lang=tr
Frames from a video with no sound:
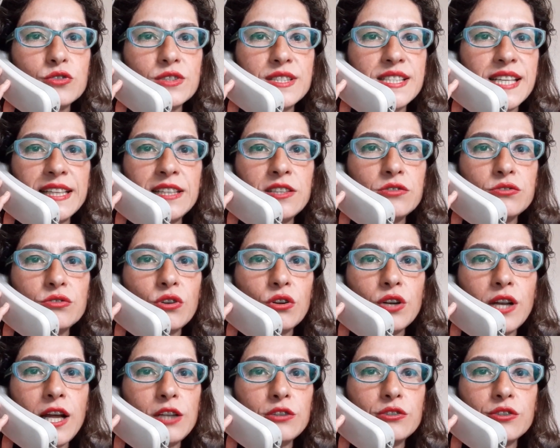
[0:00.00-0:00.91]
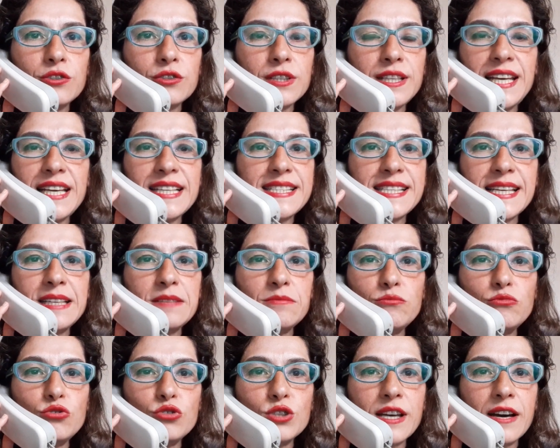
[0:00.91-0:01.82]
Senin Ronaldo niye senin
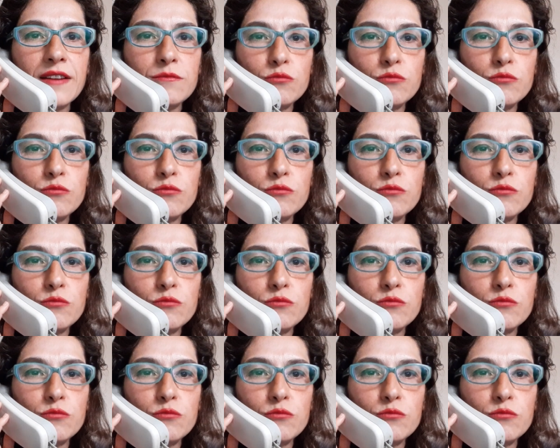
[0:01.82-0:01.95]
müze?